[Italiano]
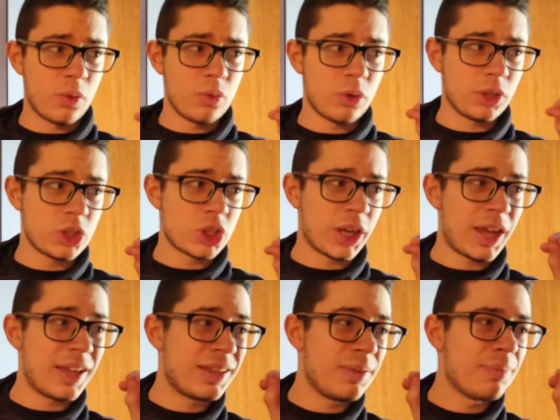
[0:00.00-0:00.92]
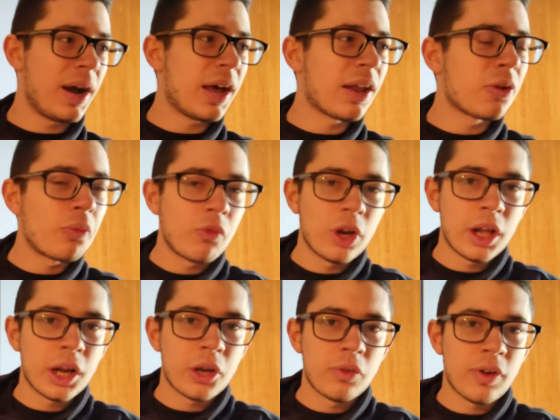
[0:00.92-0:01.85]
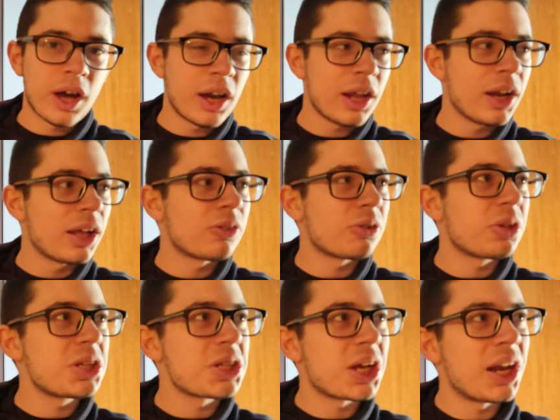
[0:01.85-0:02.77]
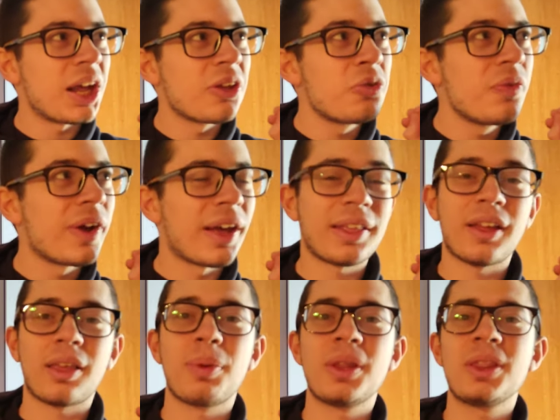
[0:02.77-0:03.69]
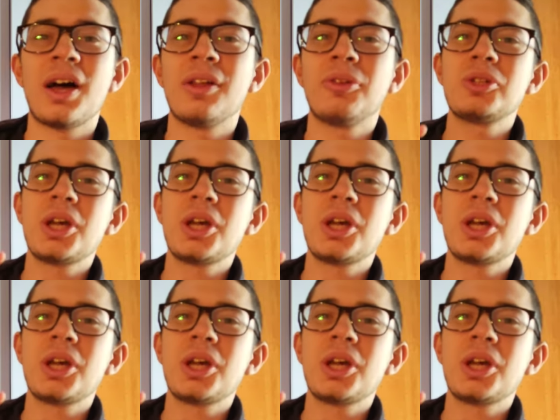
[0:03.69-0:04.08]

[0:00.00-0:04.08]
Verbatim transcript: Uno dice che Dybala non vuole rinnovare, l'altro dice che la Juve che sta aspettando.